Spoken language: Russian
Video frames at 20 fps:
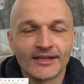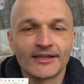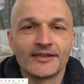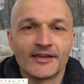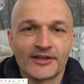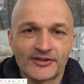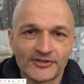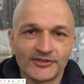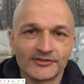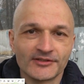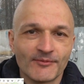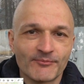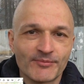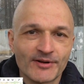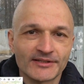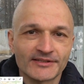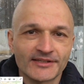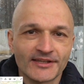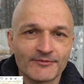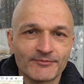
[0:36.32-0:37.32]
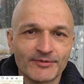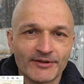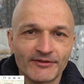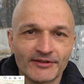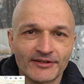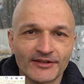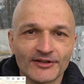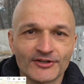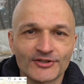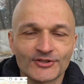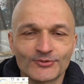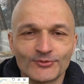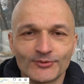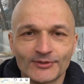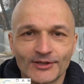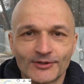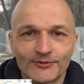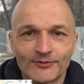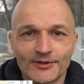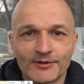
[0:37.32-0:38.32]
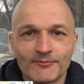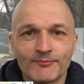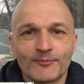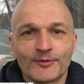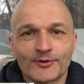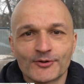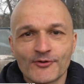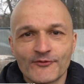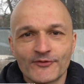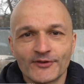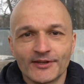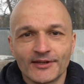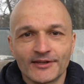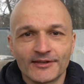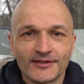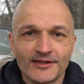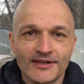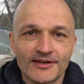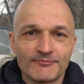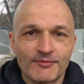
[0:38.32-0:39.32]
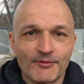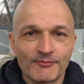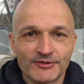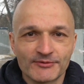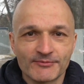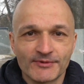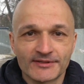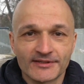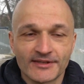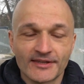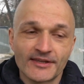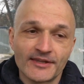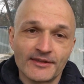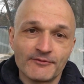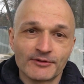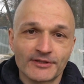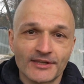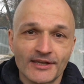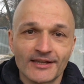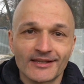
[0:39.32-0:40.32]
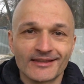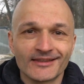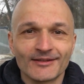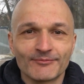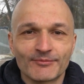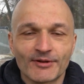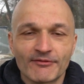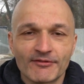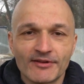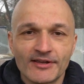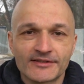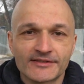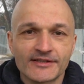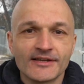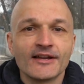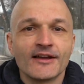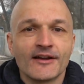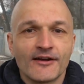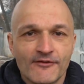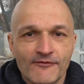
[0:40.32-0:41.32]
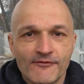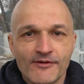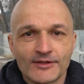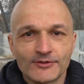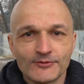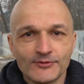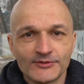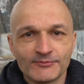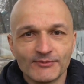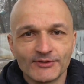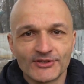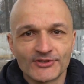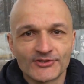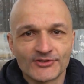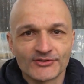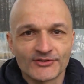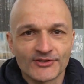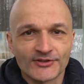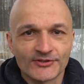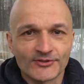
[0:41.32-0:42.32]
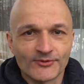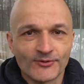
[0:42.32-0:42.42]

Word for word: Я решил на практике проверить, что такое профильная ЕГЭ по математике. И вот я направляюсь в одну из мытищинских